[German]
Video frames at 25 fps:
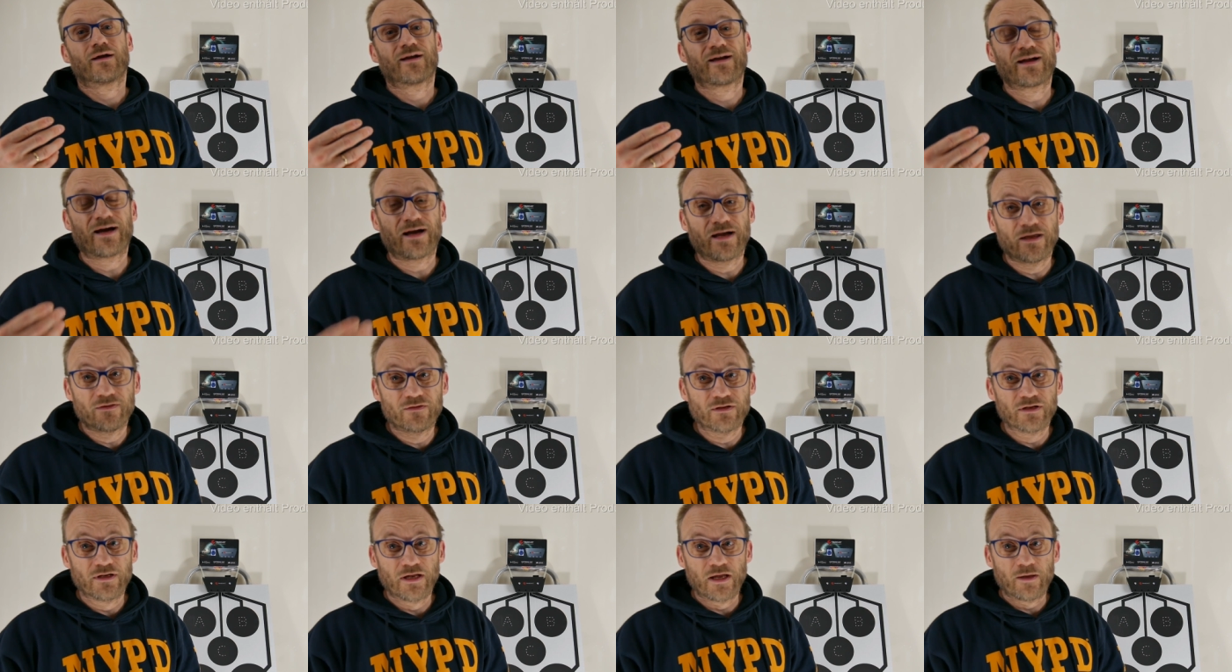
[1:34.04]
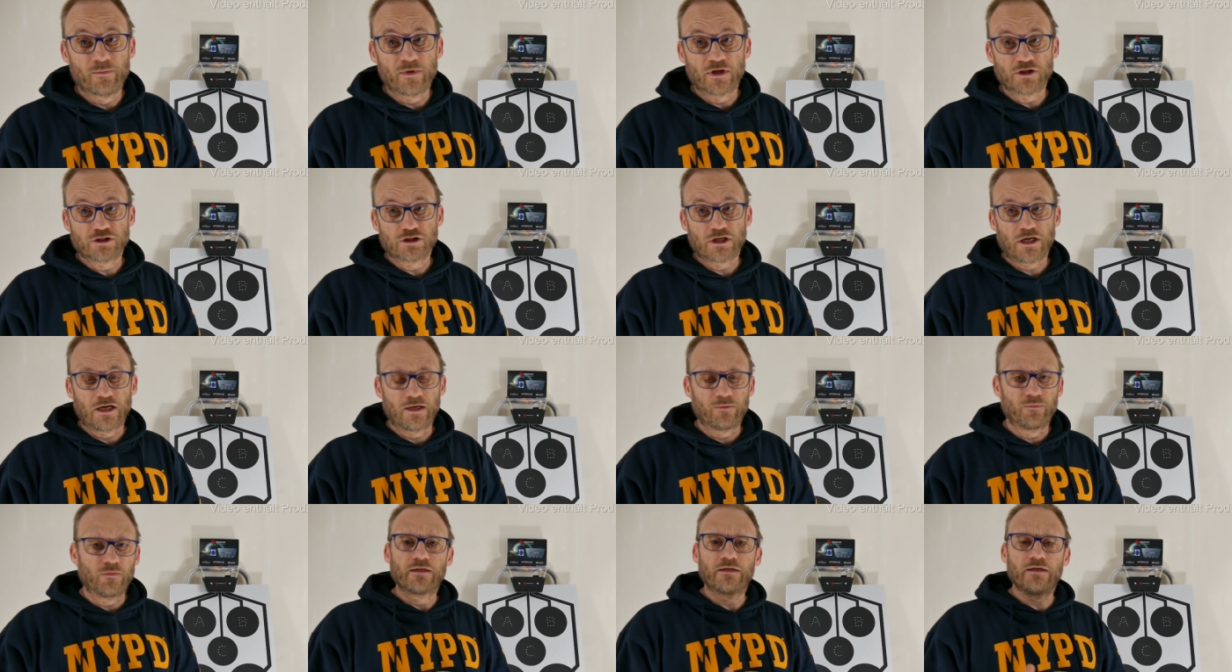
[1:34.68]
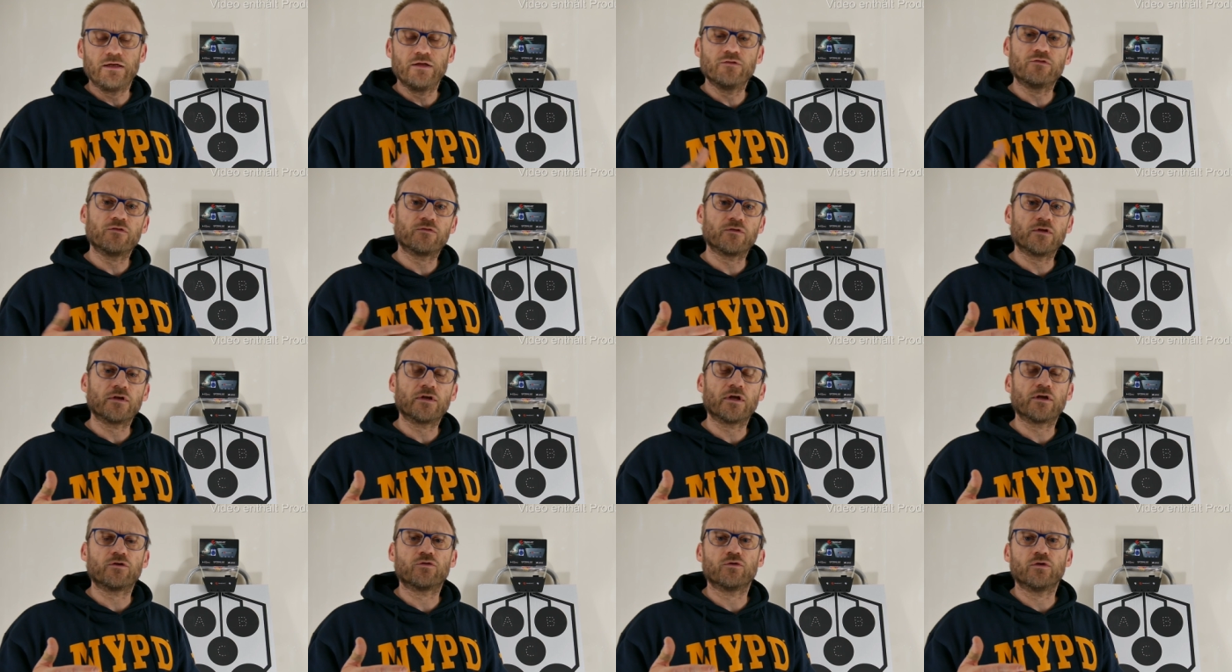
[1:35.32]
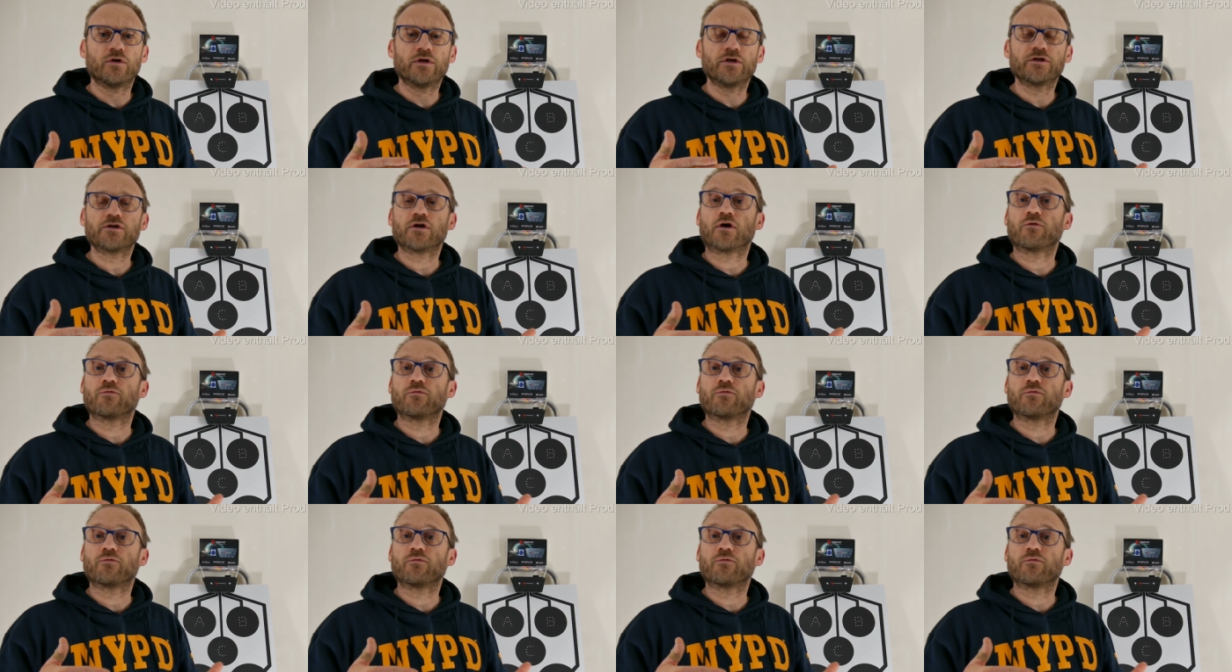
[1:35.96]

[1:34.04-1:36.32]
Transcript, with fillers: Geiselnehmerscheiben. Diese sind natürlich